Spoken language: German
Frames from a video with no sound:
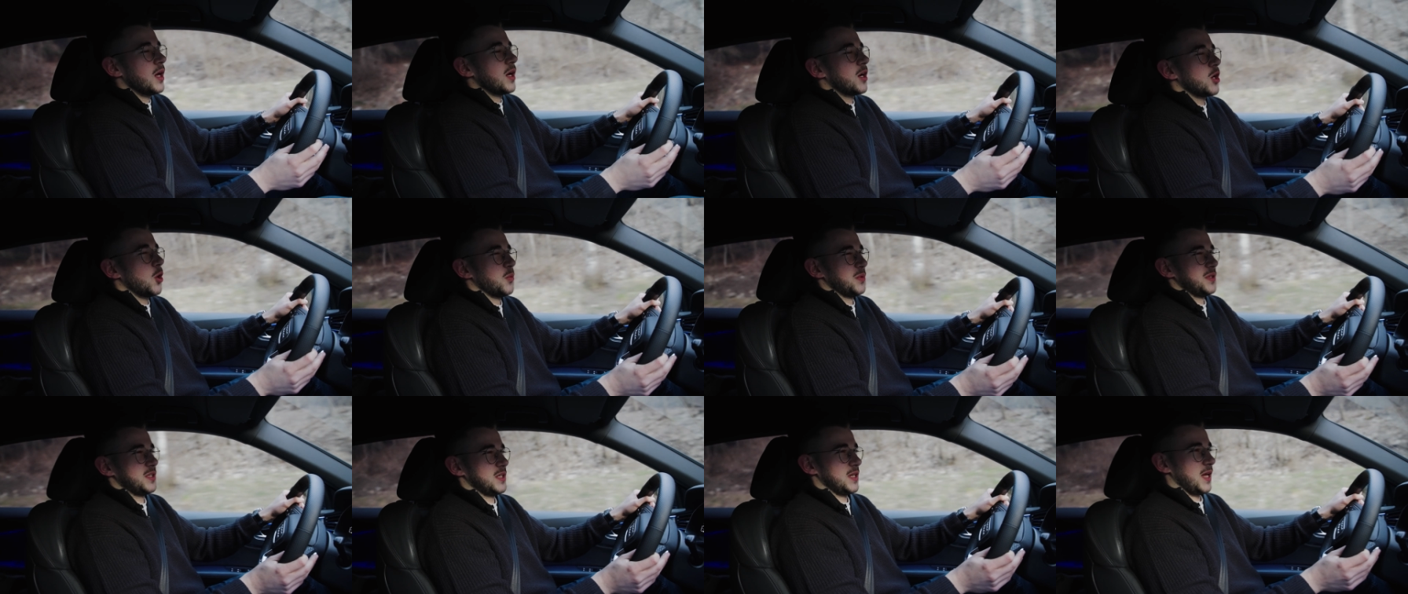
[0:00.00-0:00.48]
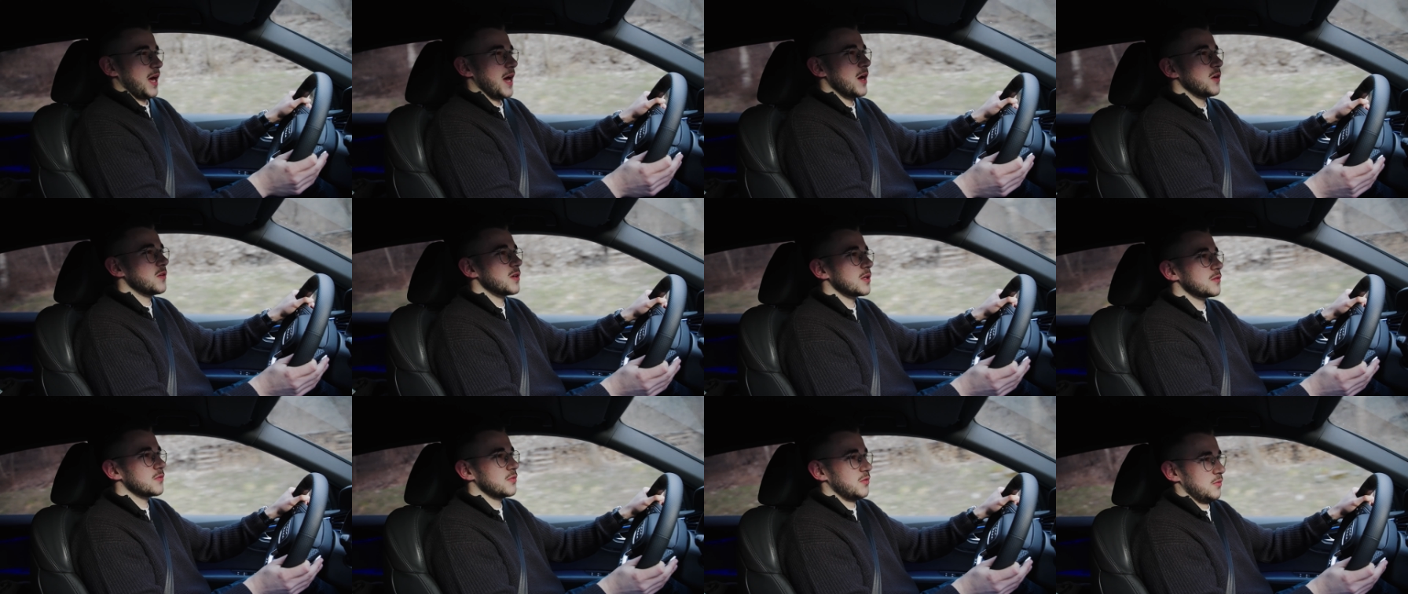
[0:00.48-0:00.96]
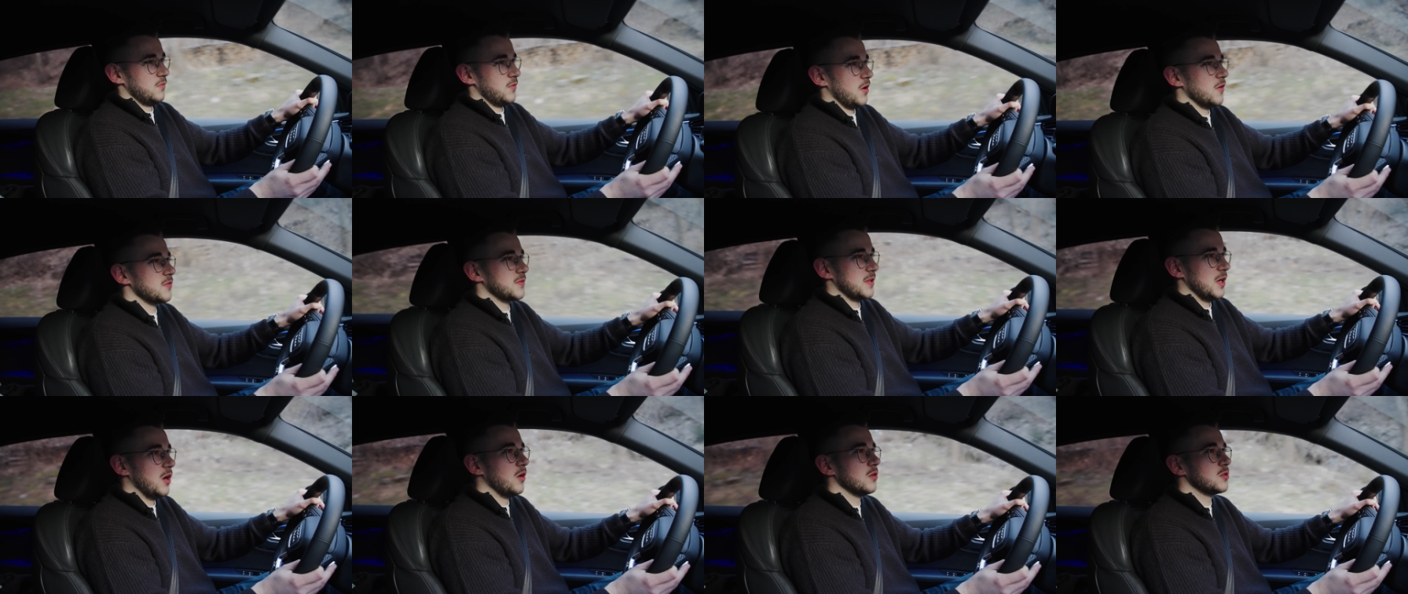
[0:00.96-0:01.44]
glaube ich 305
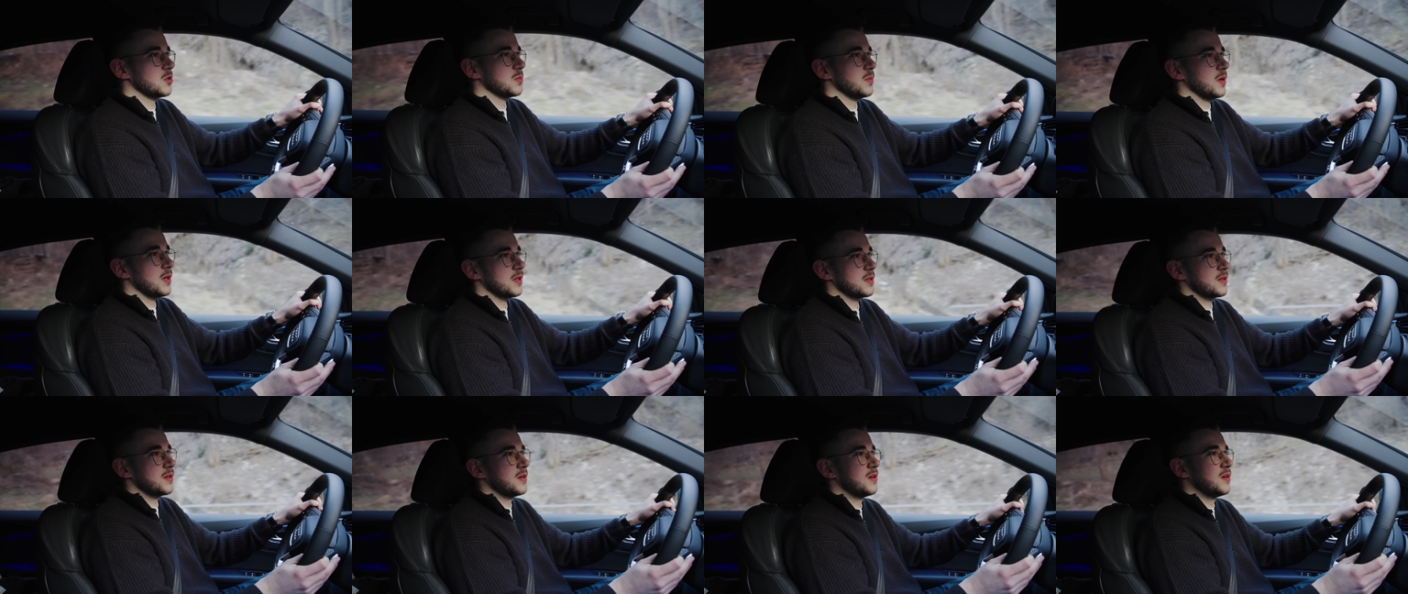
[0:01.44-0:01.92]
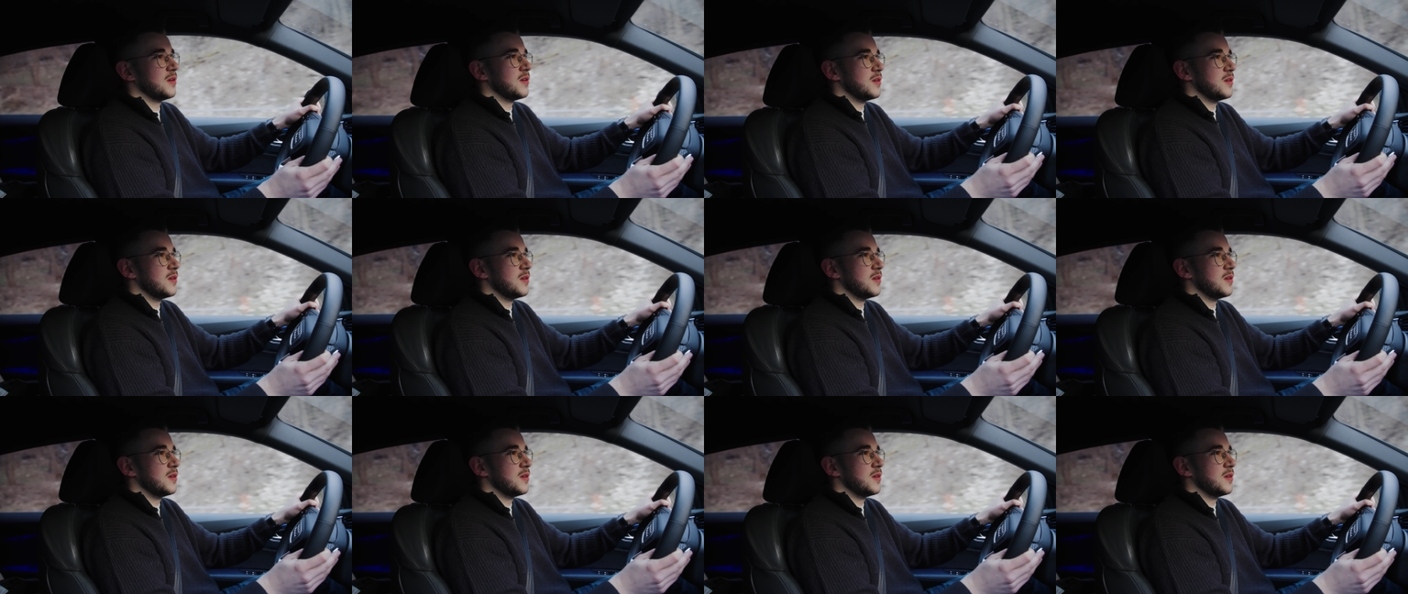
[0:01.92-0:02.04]
auf der Autobahn.